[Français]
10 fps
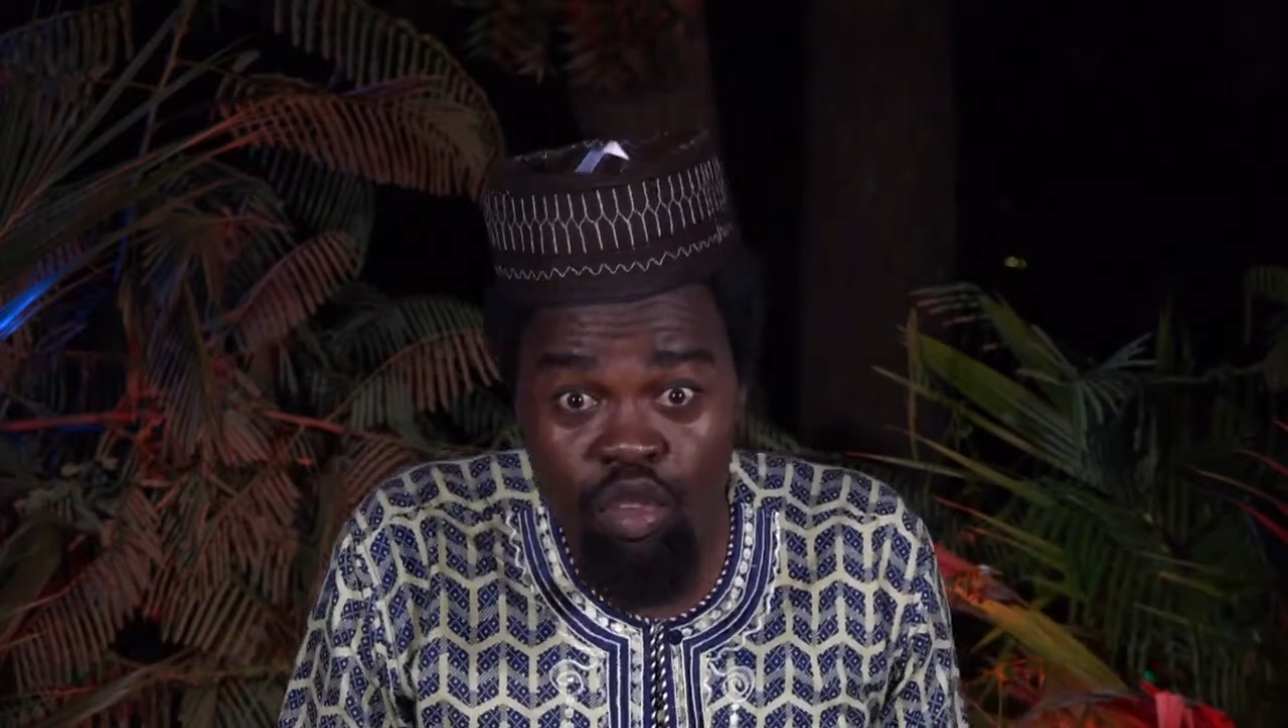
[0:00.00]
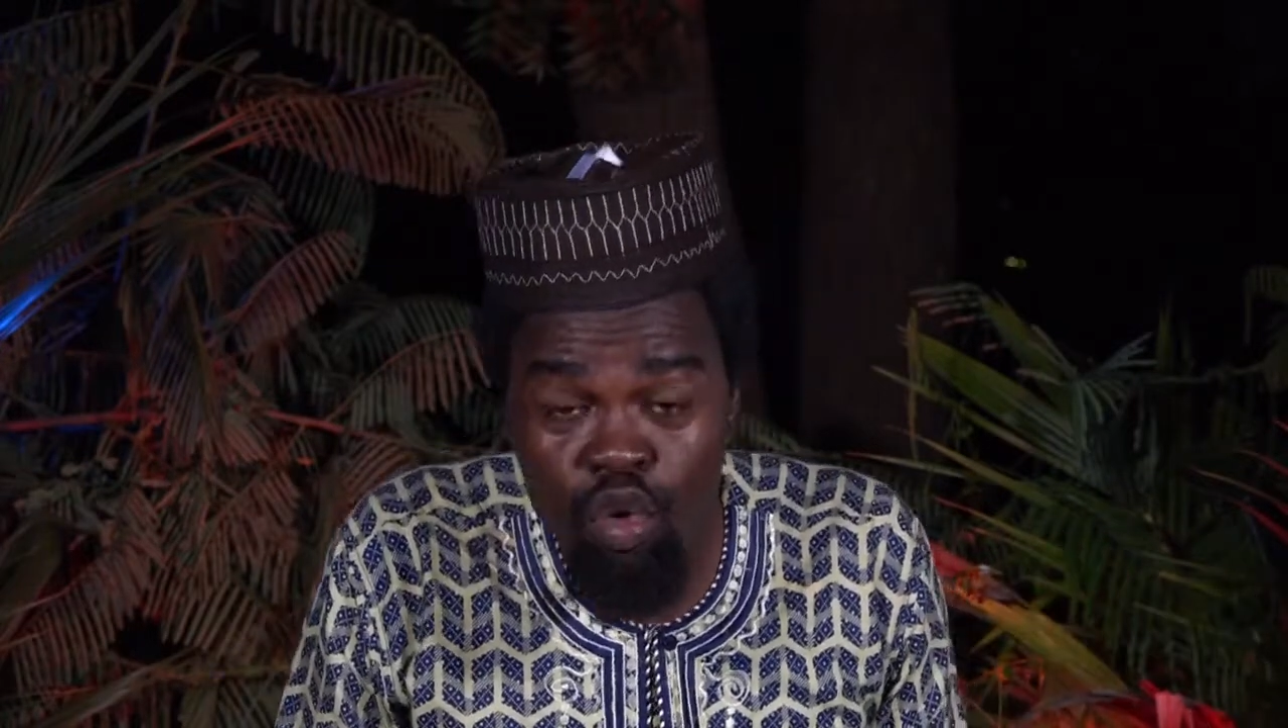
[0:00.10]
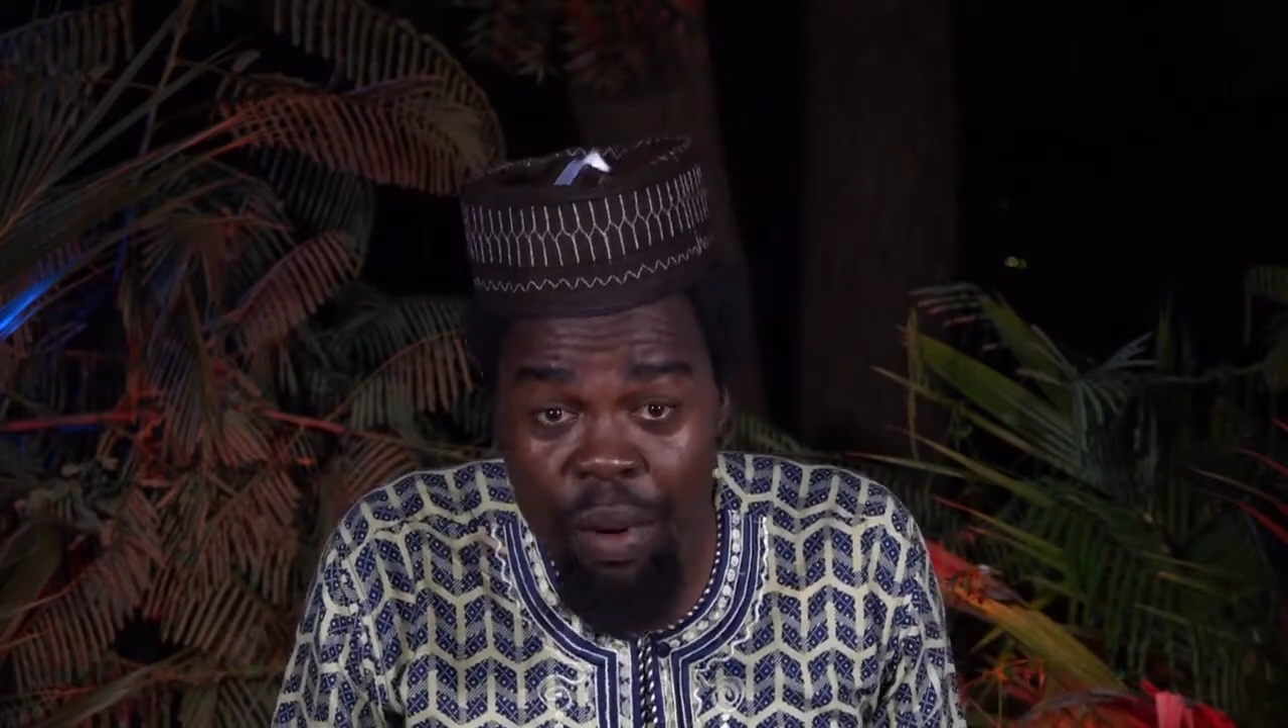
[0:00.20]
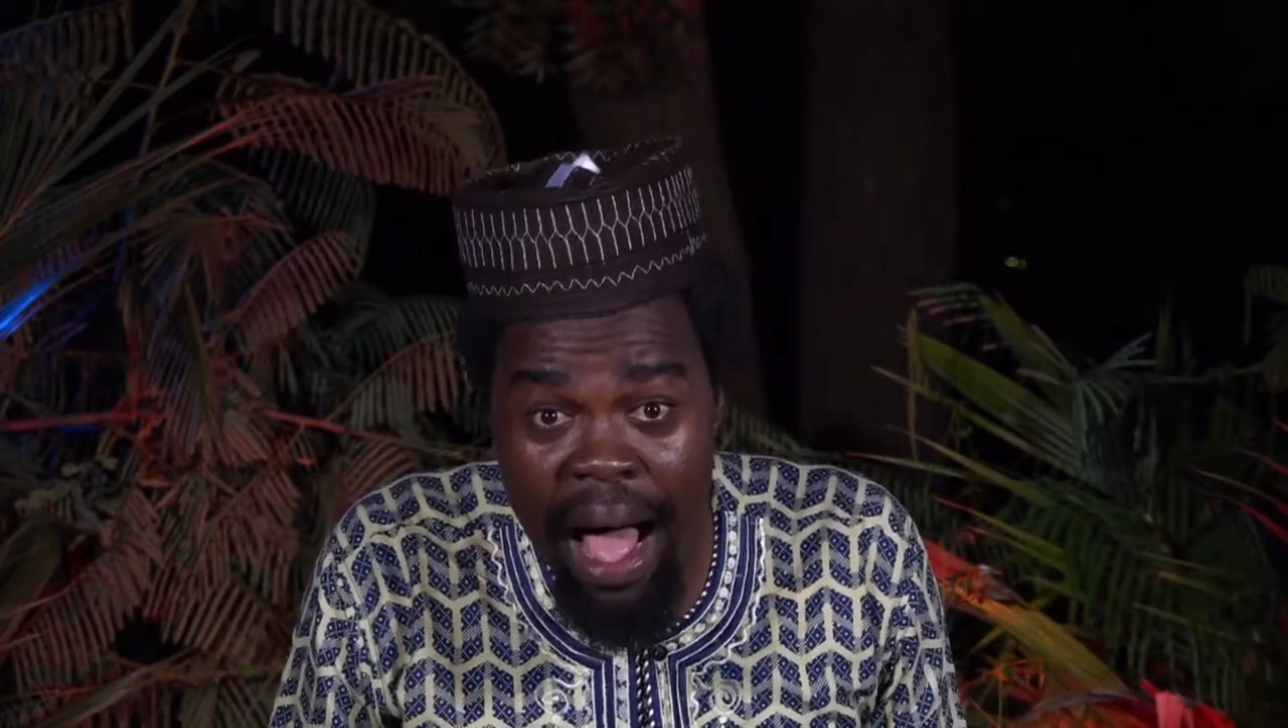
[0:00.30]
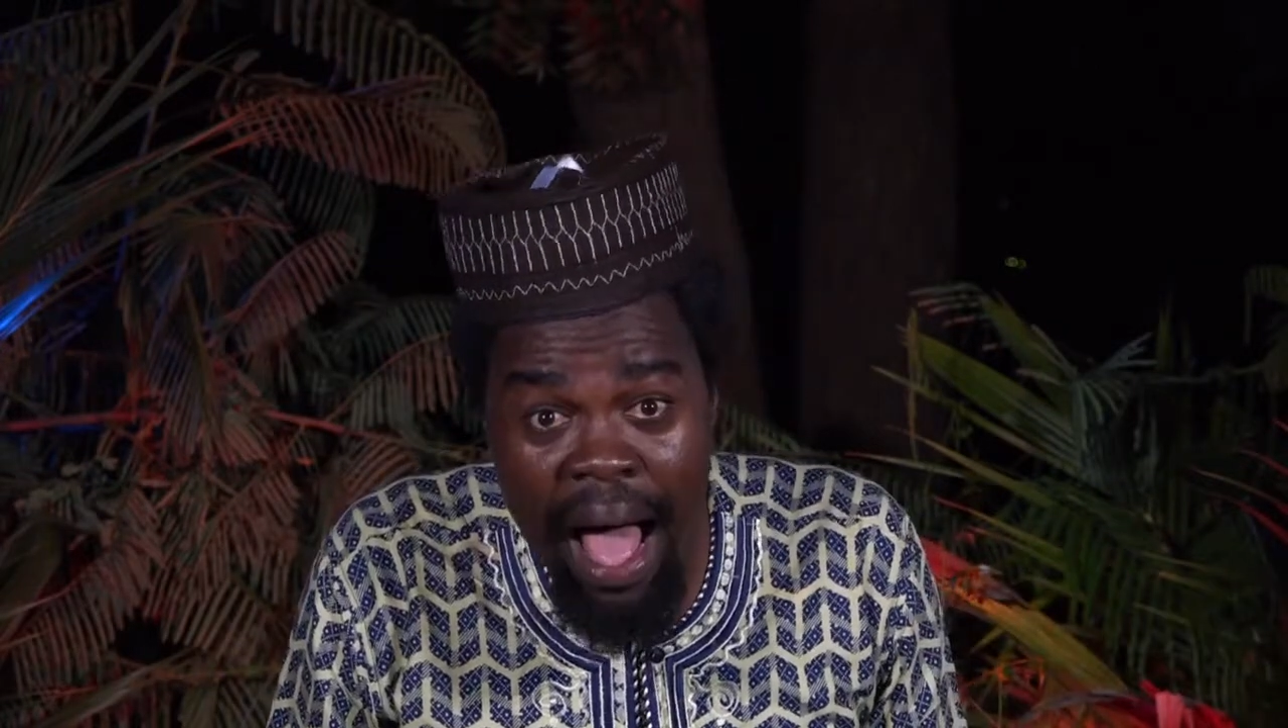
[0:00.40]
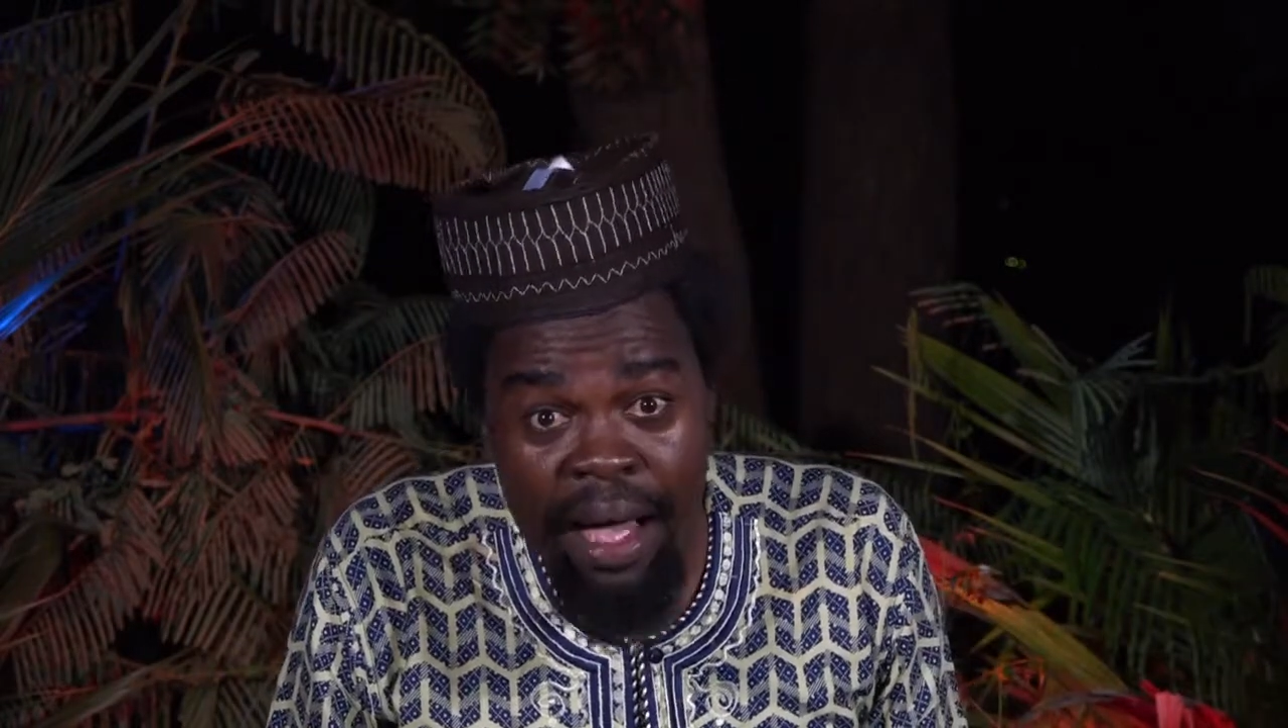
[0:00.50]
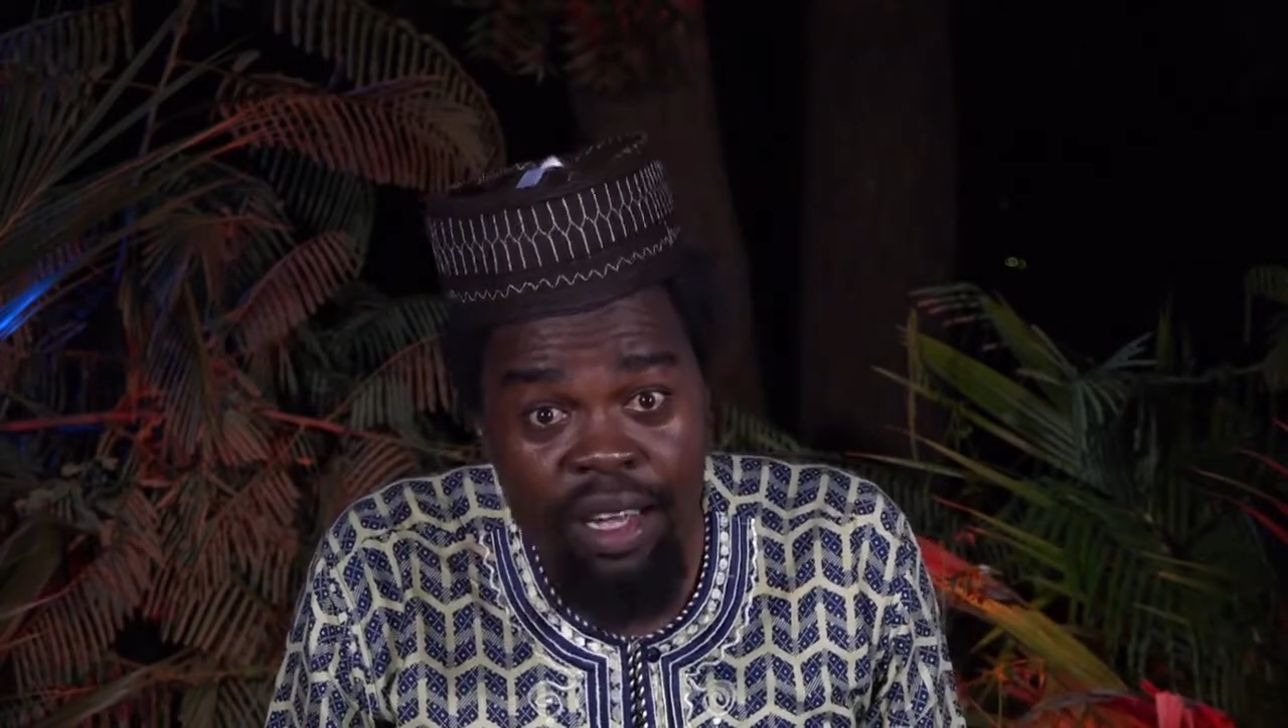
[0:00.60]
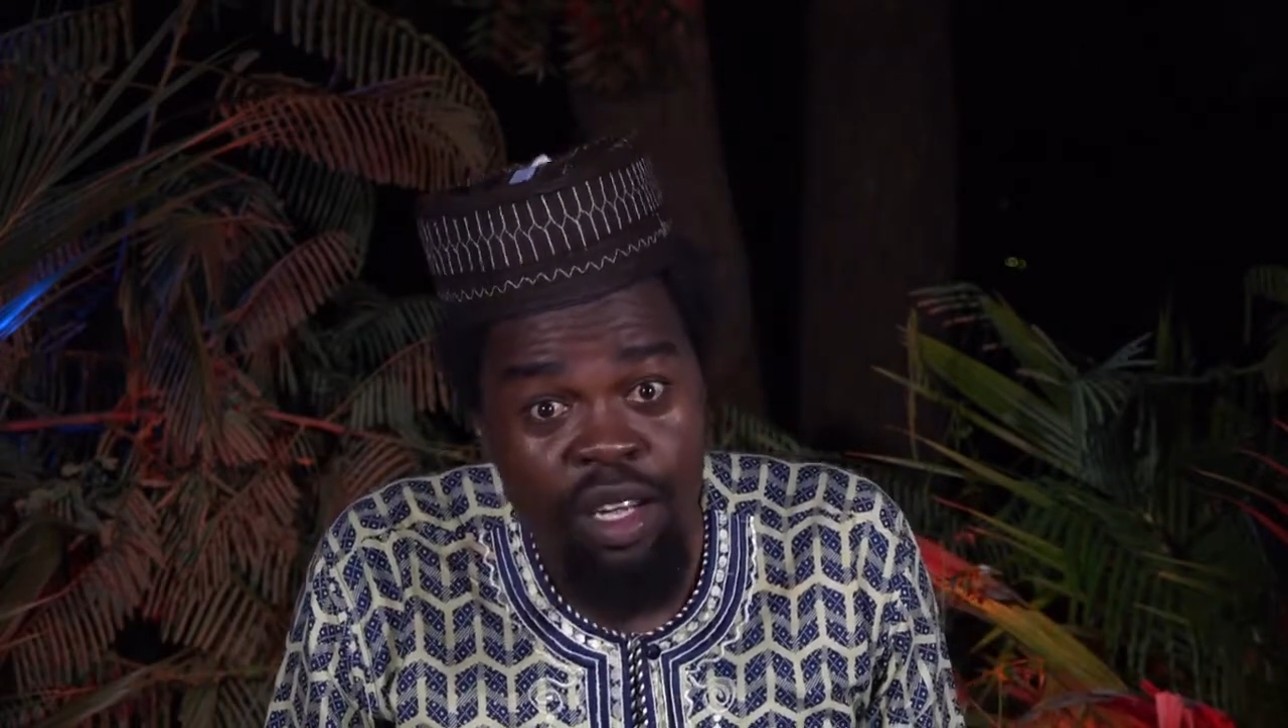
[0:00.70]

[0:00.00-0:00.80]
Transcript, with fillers: Ntouba